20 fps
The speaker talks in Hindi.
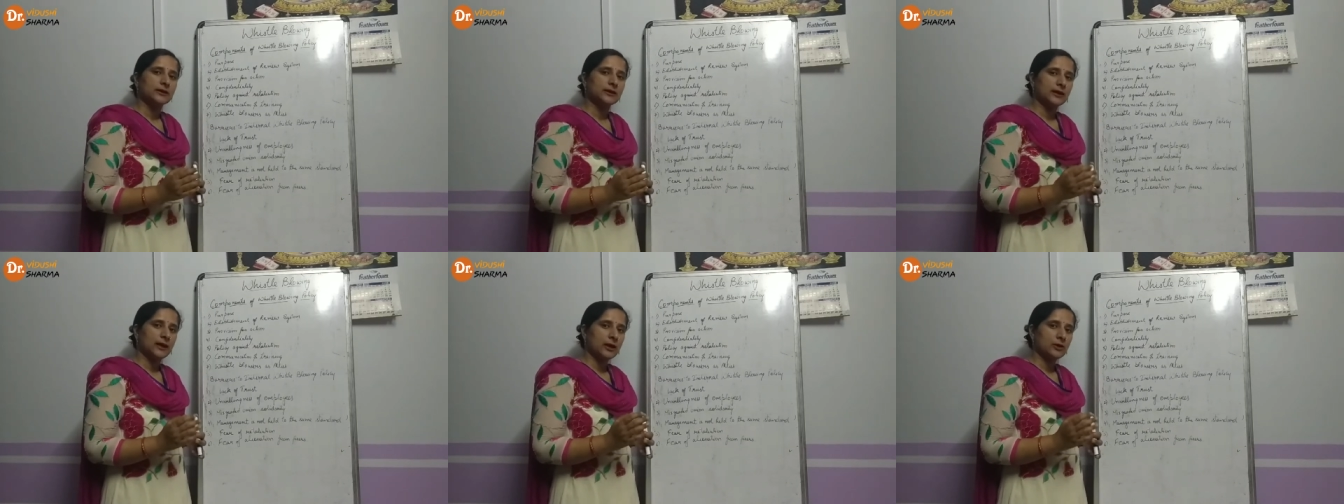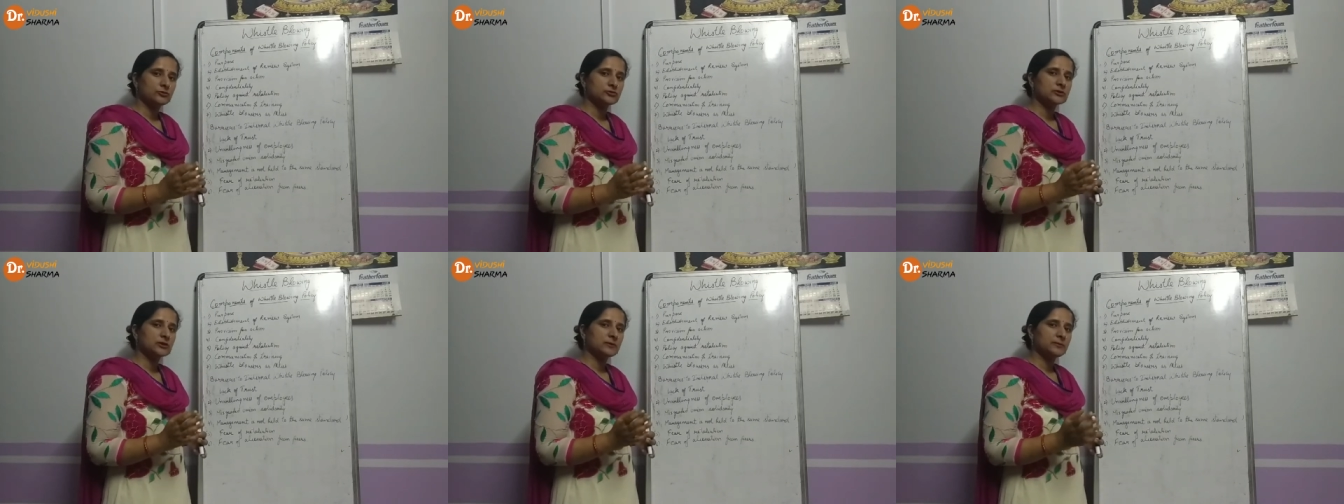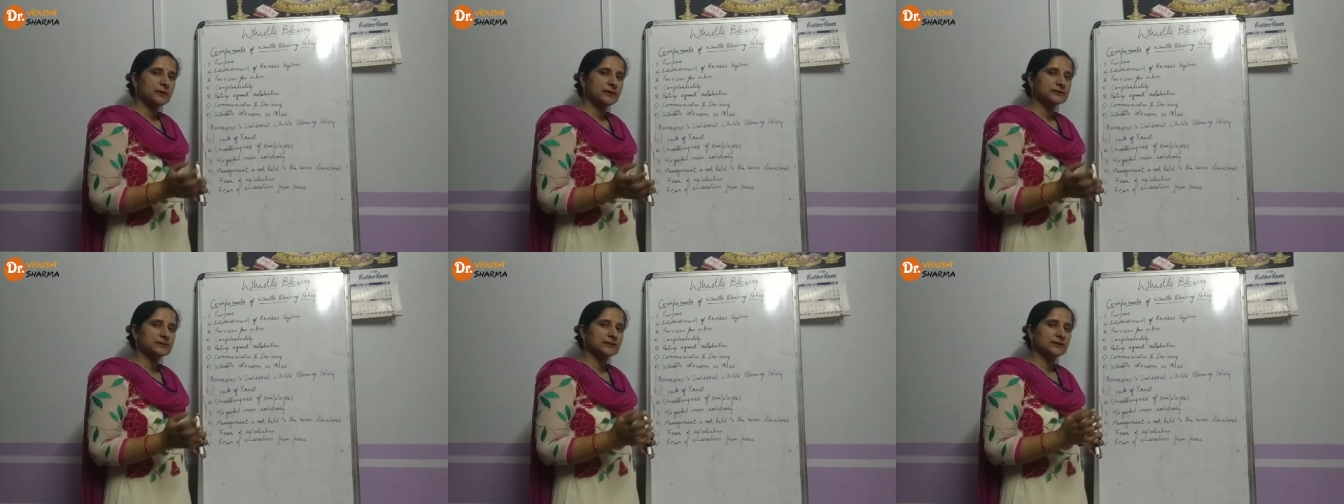क्या उसके
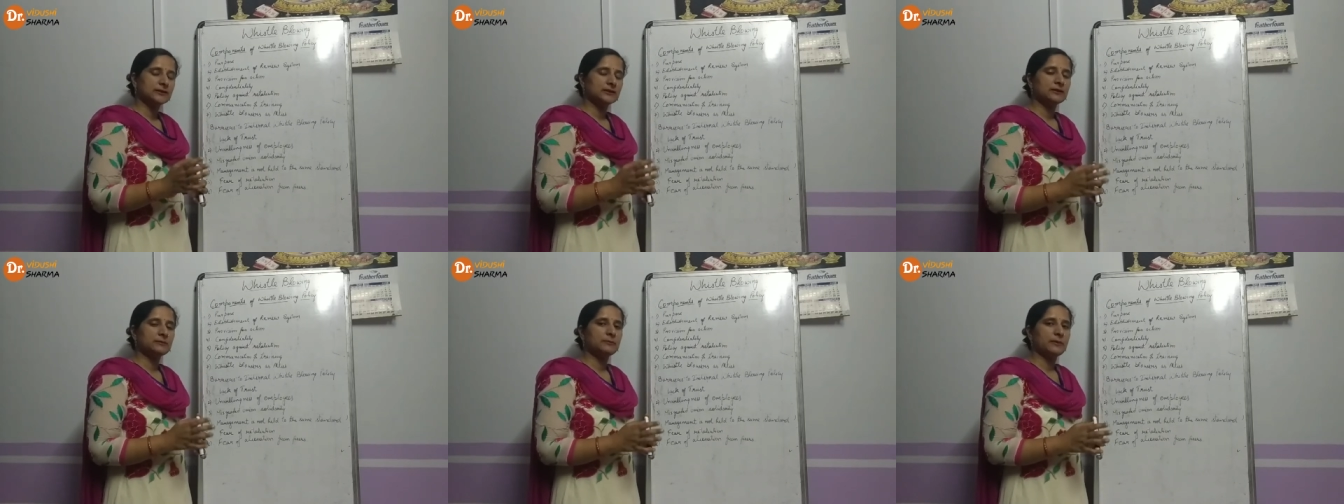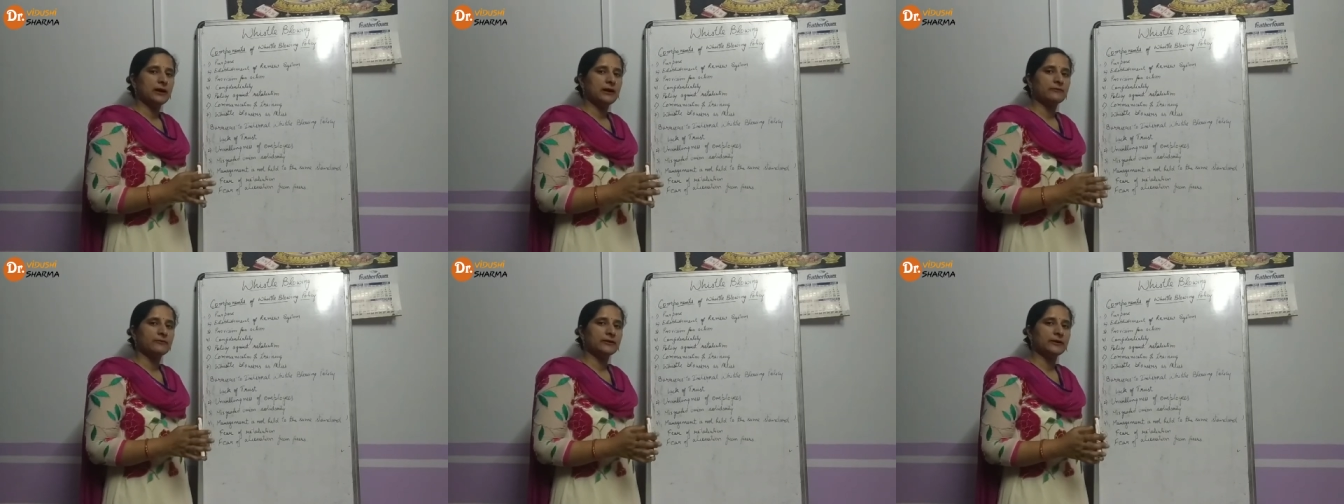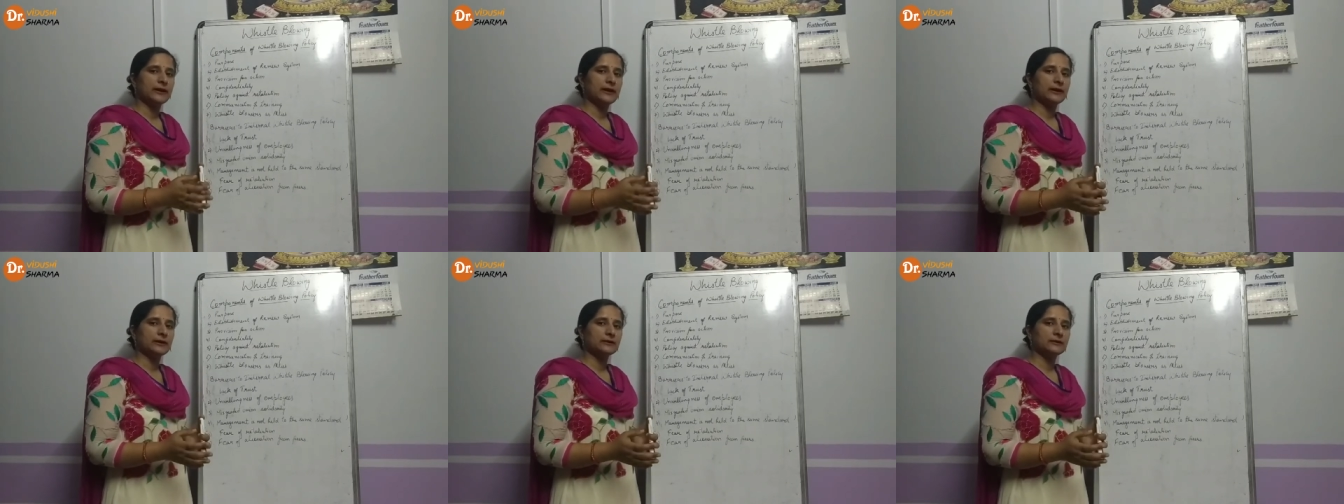पास इतनी पावर
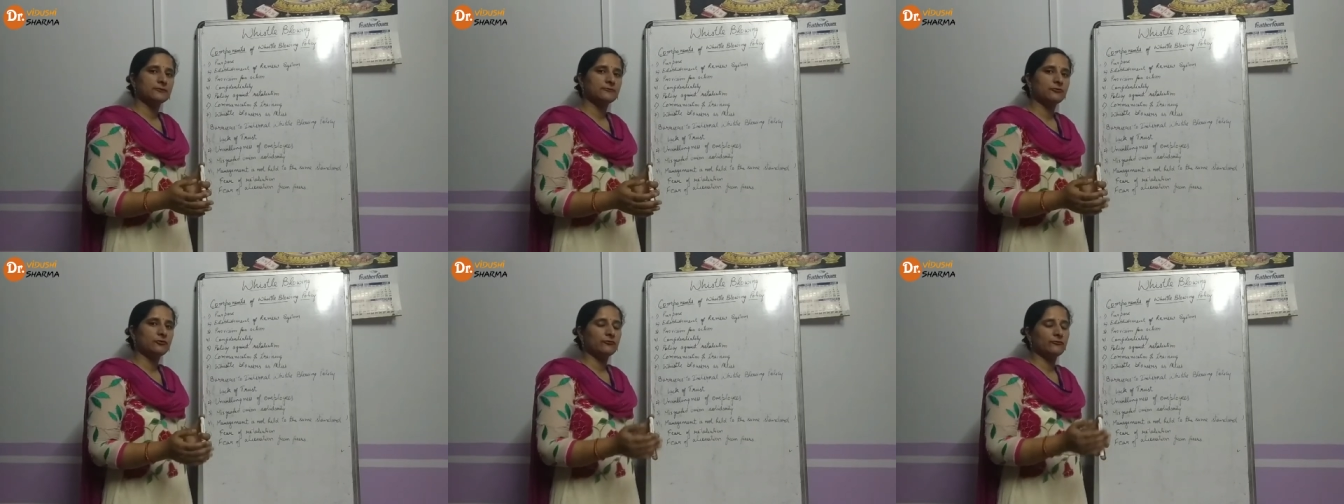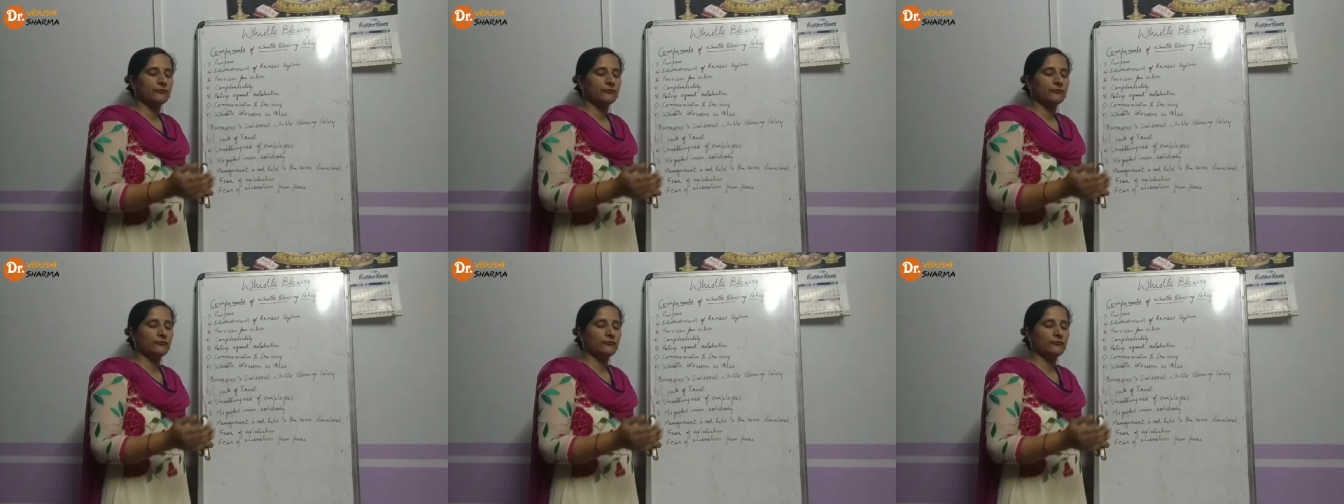है कि वो